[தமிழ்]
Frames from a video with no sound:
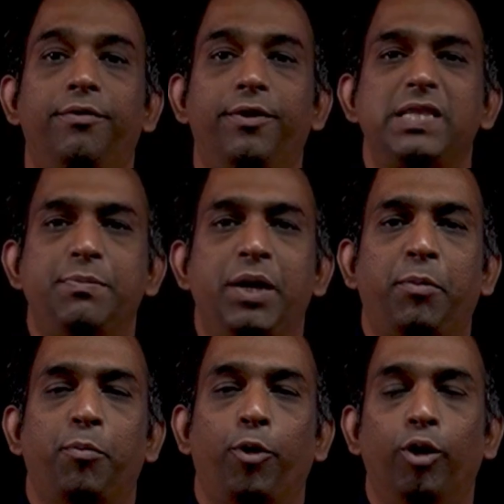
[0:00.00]
ஃபர்ஸ்ட் நம்ம என்ன
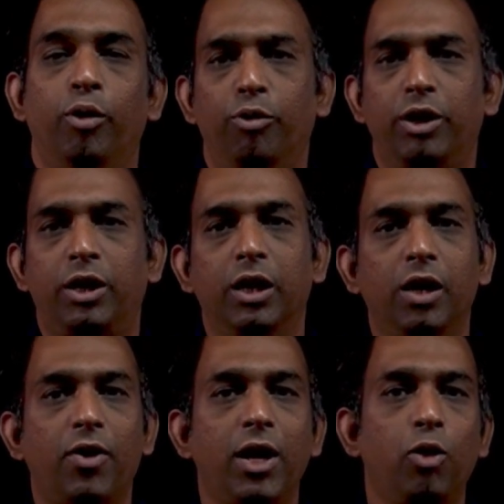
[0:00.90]
பண்ண போகிறோம் ஒரு
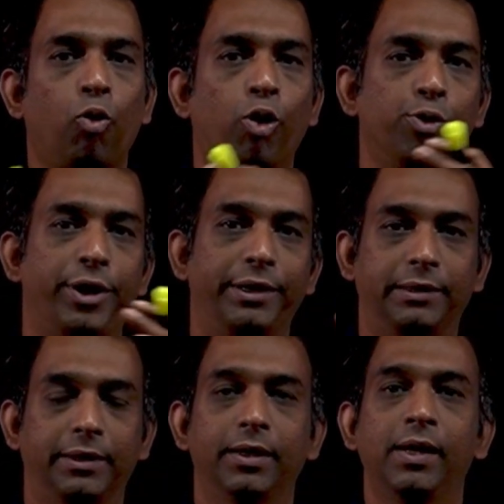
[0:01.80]
கர்வான ரோடு ஒன்று
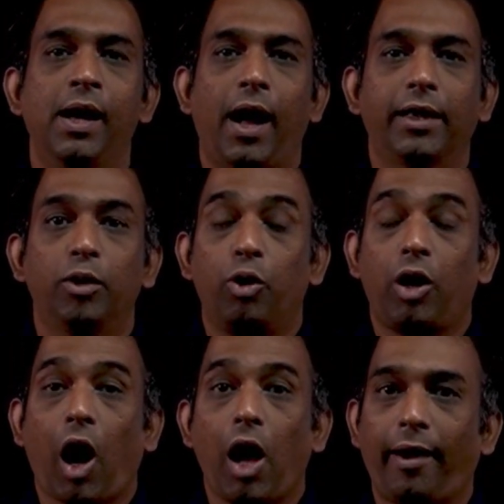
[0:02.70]
எடுத்துக்கிட்டு அதில் ஒரு
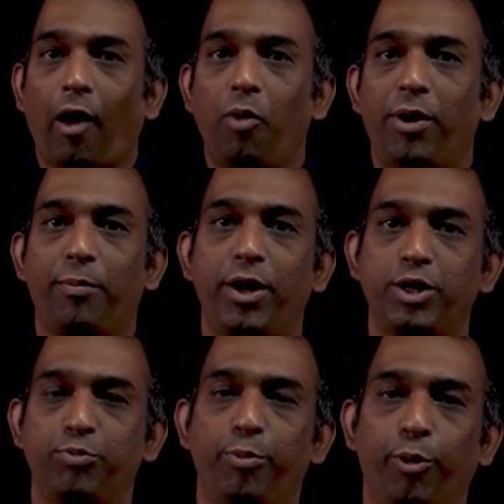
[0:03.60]
கார் ட்ராவல் பண்ணுற மாதிரி
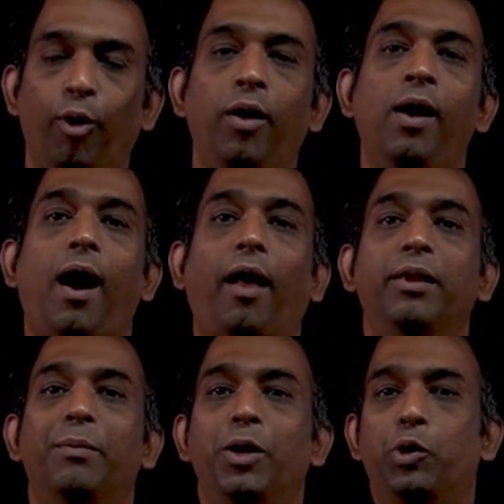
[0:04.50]
அசம் பண்ணிப்போம்
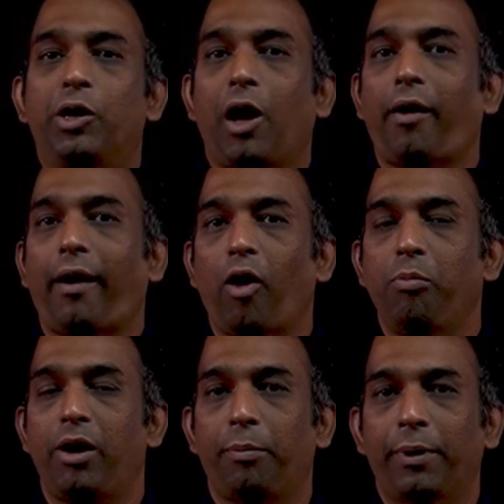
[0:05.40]
அந்த மாதிரி ஒரு கார் ட்ராவல்
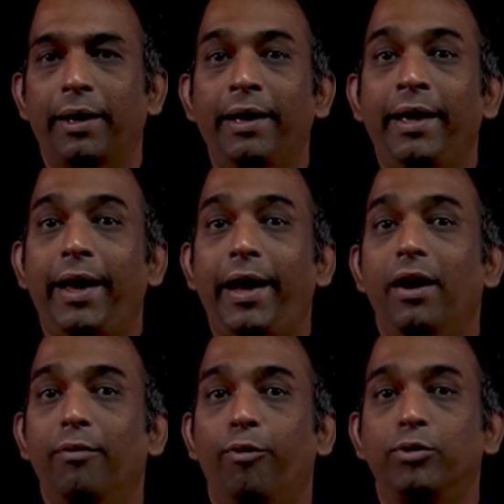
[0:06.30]
பண்ணுறப்ப
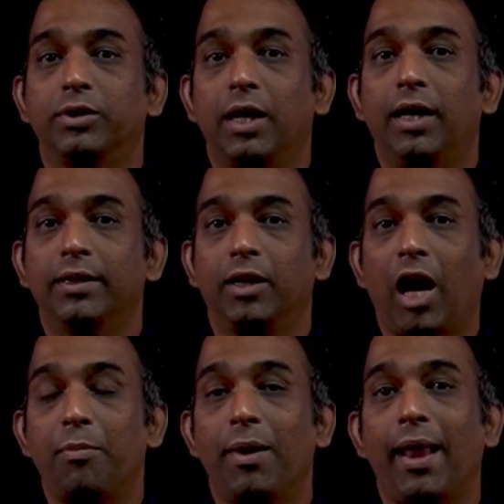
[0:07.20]
என்னென்ன ஃபோர்ஸஸ்லாம் அந்த
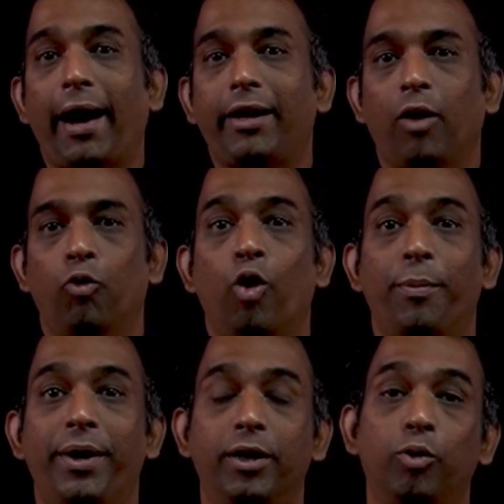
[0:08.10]
கார் மேலே ஆக்ட் ஆகும்
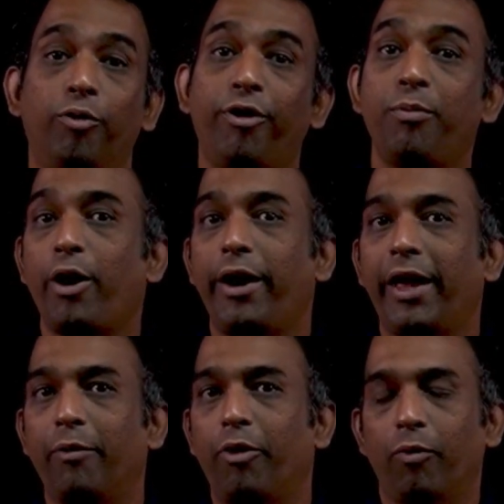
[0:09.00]
அப்படின்றது ஒரு ஃப்ரீ பாடி
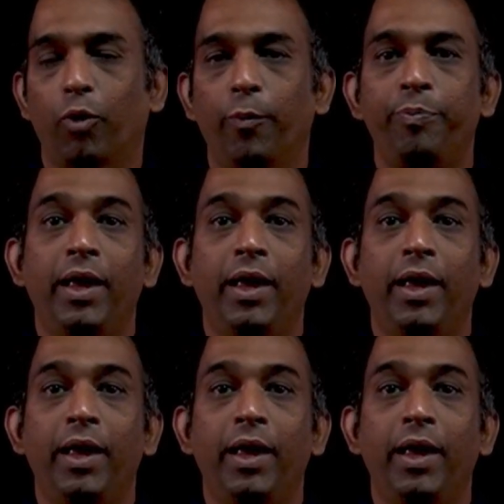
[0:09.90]
டயரம் வரைவோம்